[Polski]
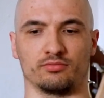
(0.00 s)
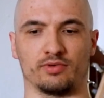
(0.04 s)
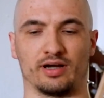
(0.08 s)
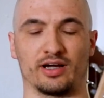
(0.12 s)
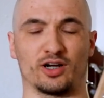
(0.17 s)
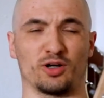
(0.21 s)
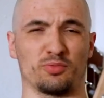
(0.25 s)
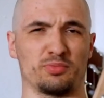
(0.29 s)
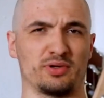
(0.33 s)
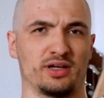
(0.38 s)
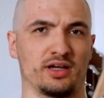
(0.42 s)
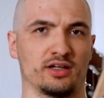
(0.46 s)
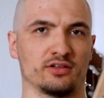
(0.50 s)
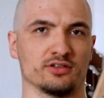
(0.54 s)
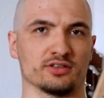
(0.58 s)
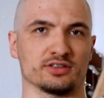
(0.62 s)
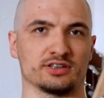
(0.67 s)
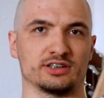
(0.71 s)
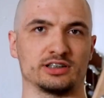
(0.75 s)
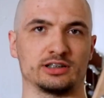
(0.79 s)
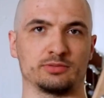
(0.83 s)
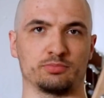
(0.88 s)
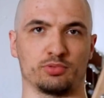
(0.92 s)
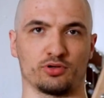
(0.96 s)
a robię
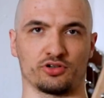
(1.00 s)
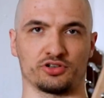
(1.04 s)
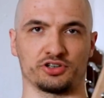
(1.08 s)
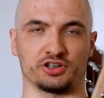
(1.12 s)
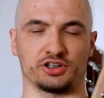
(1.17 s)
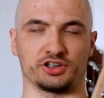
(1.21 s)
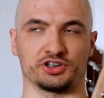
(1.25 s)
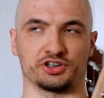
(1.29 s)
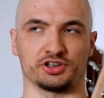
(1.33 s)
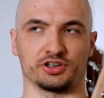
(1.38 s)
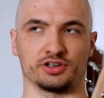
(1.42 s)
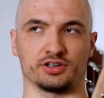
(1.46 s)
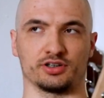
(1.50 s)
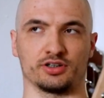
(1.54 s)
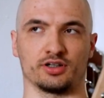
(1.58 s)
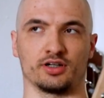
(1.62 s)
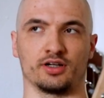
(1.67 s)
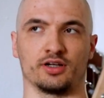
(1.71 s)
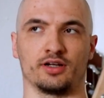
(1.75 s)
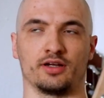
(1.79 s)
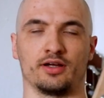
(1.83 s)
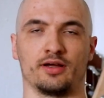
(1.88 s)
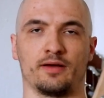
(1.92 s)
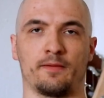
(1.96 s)
dosyć sporo rzeczy
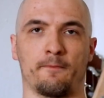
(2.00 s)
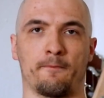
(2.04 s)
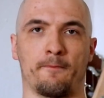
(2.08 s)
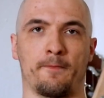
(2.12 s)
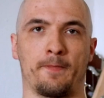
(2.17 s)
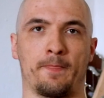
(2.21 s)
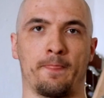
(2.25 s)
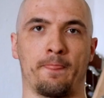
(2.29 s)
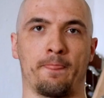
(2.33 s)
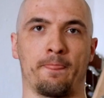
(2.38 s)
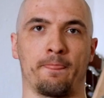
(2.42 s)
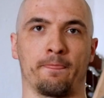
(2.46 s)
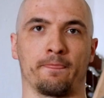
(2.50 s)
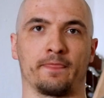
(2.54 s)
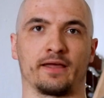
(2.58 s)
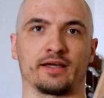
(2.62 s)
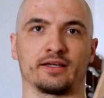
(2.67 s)
mm,